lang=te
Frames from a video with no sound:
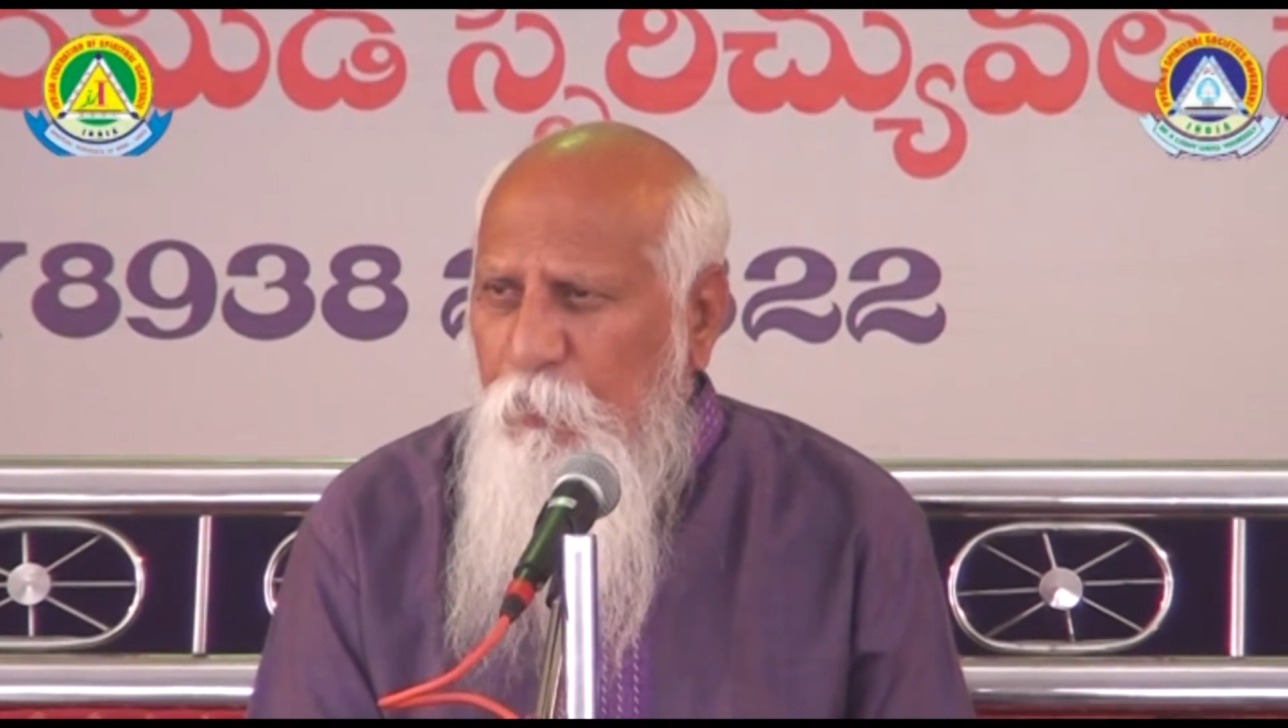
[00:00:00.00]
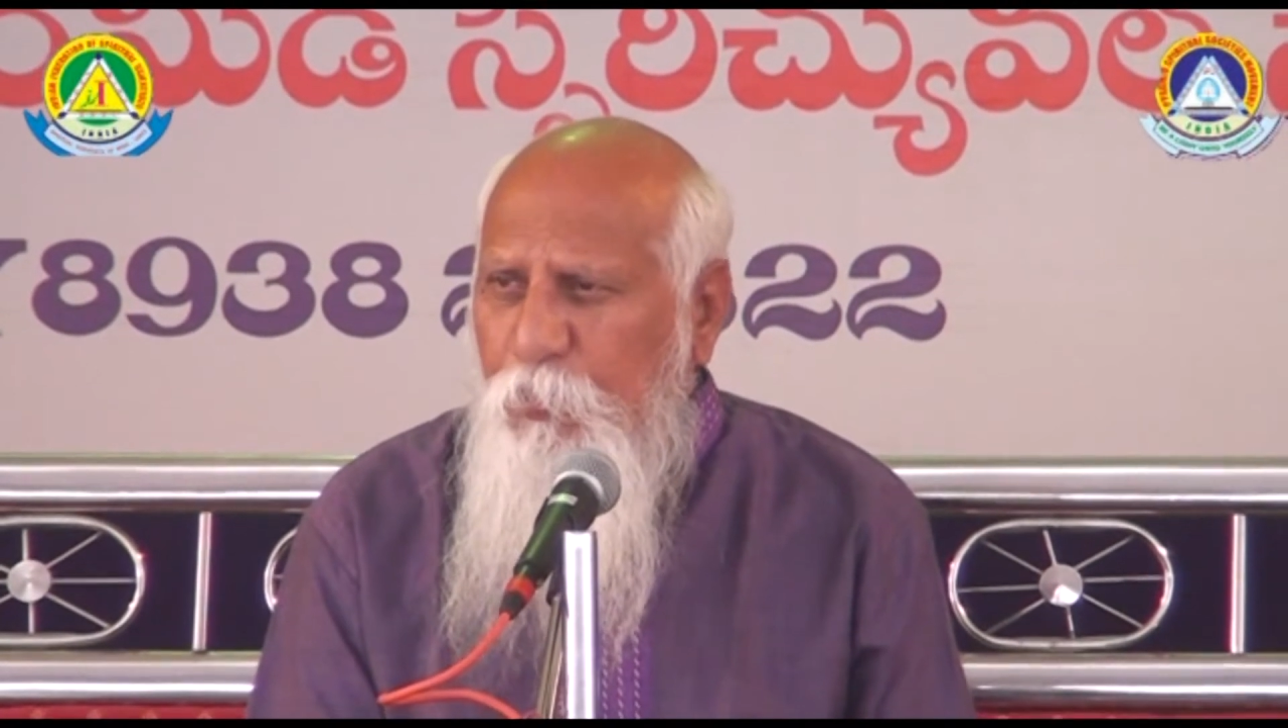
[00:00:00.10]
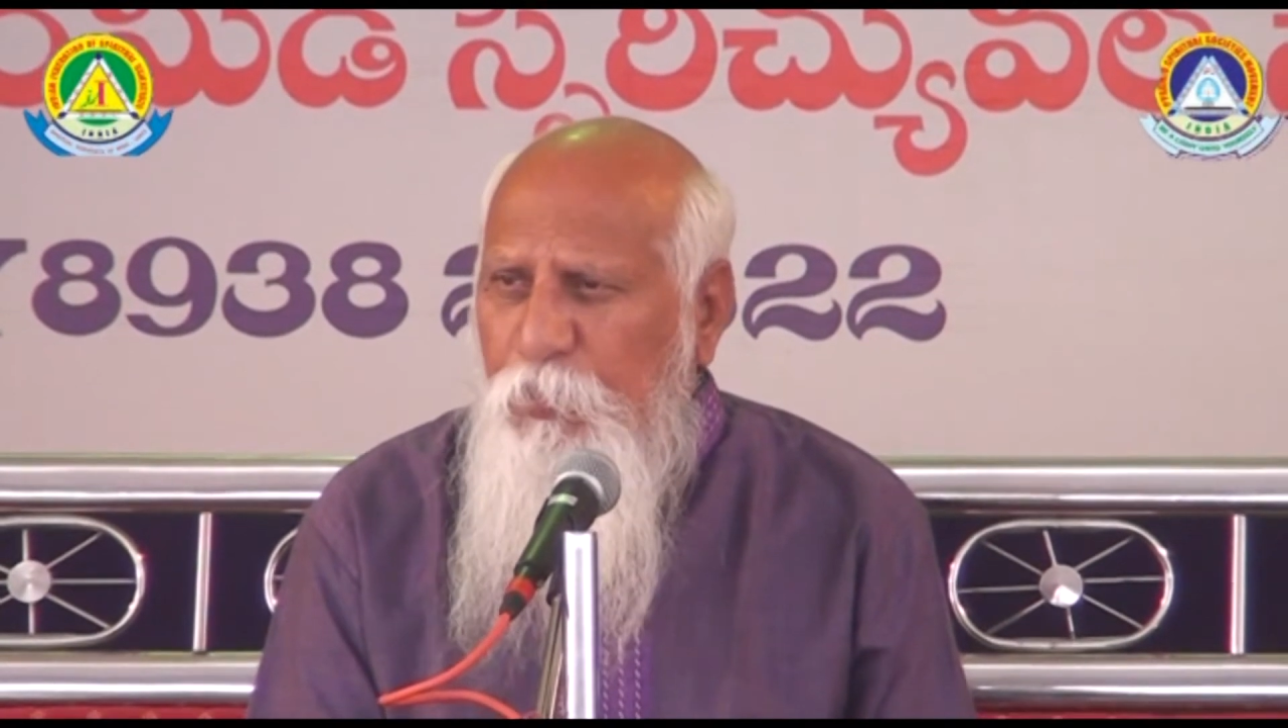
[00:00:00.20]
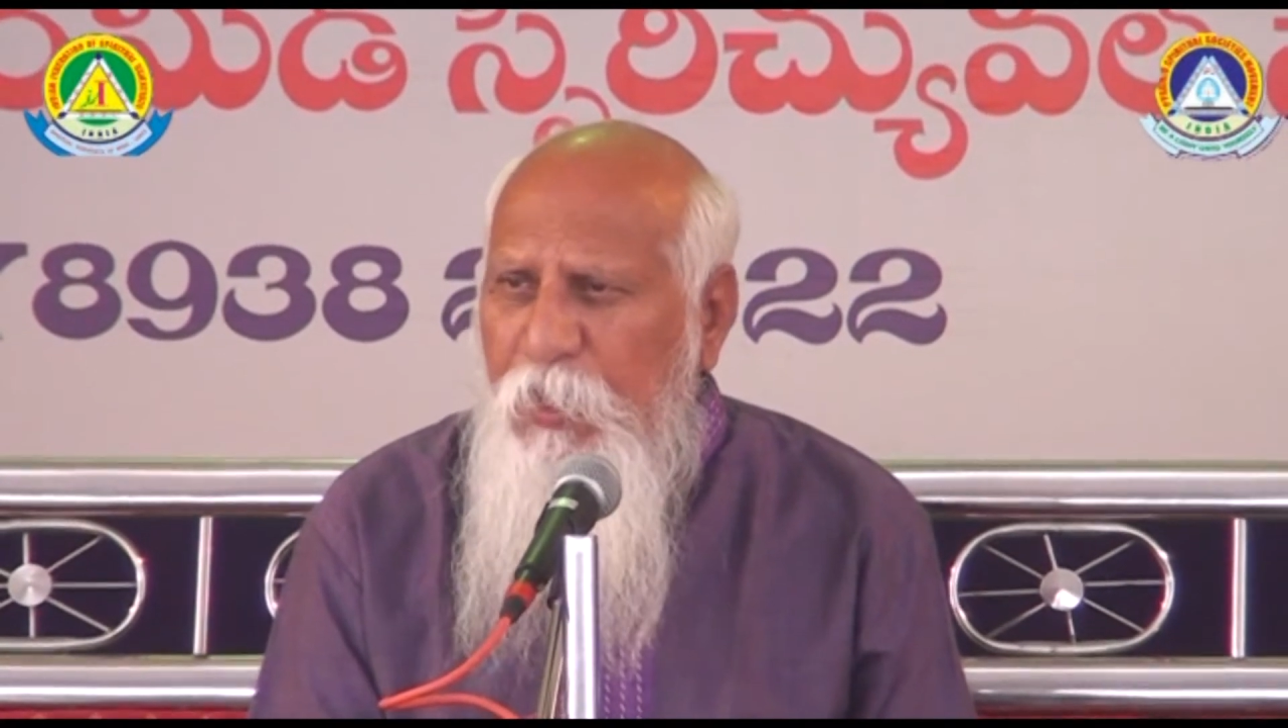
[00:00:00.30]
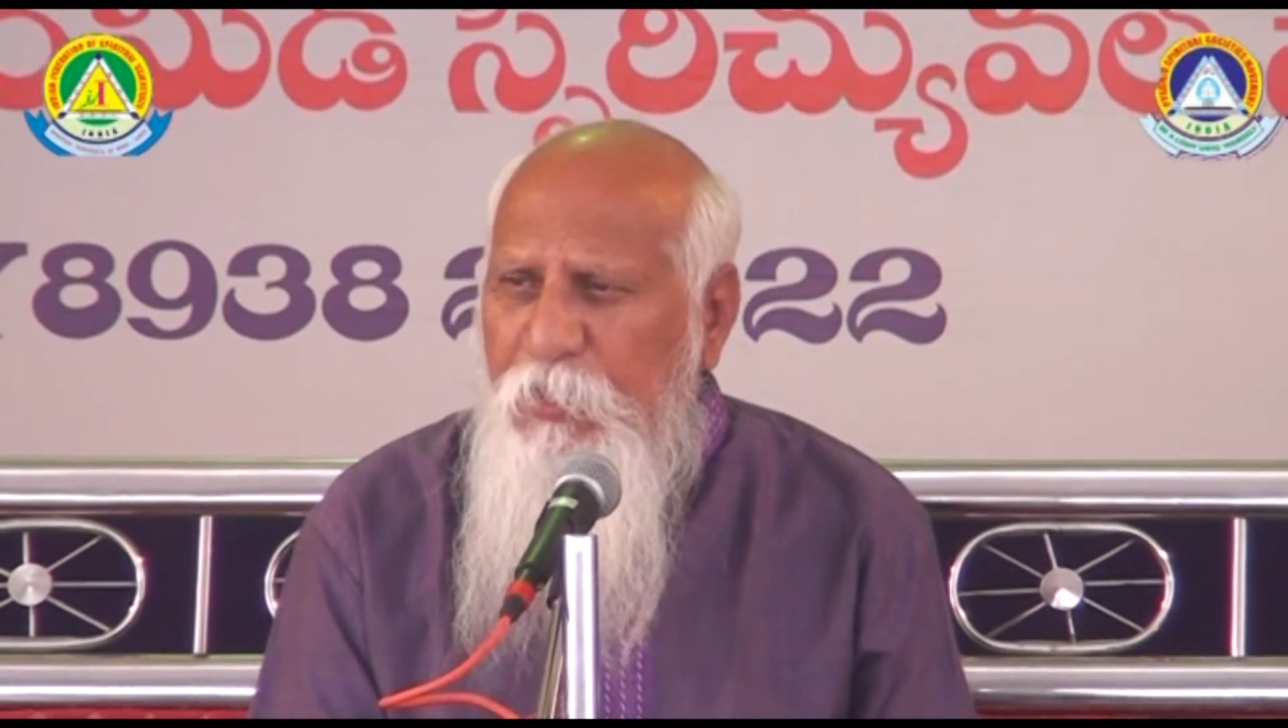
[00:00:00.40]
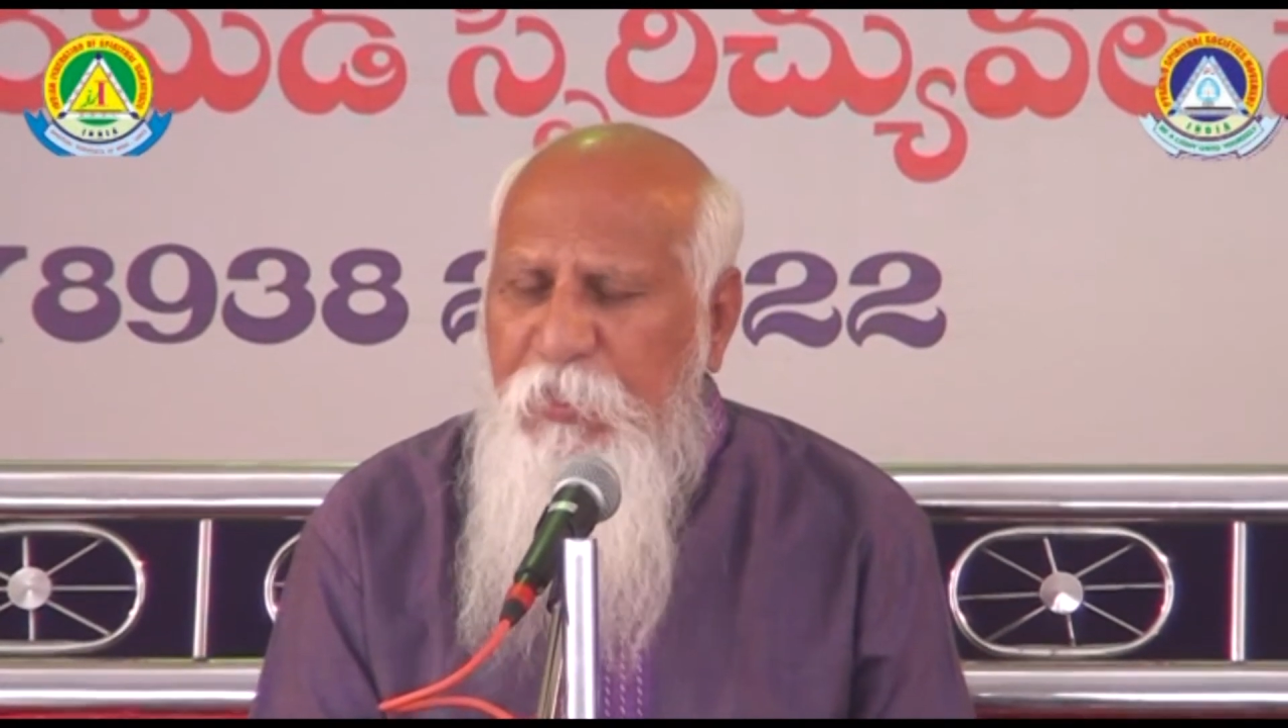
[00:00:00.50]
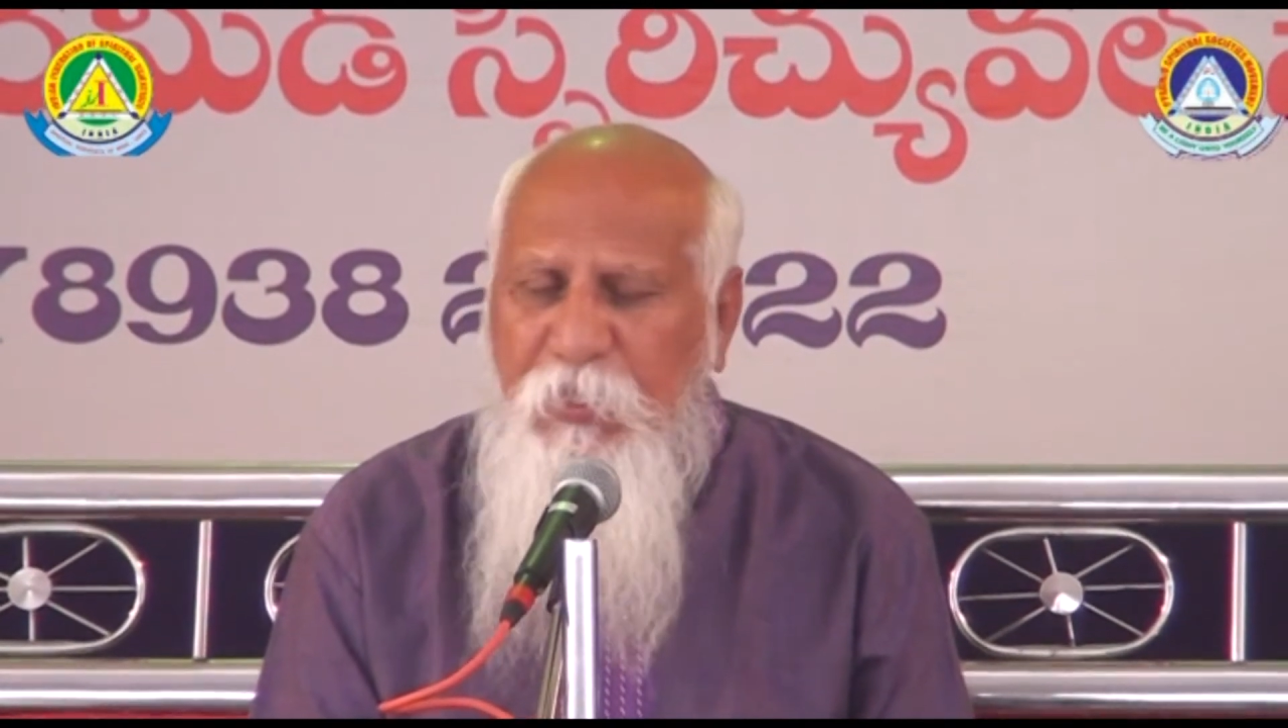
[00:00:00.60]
పునాది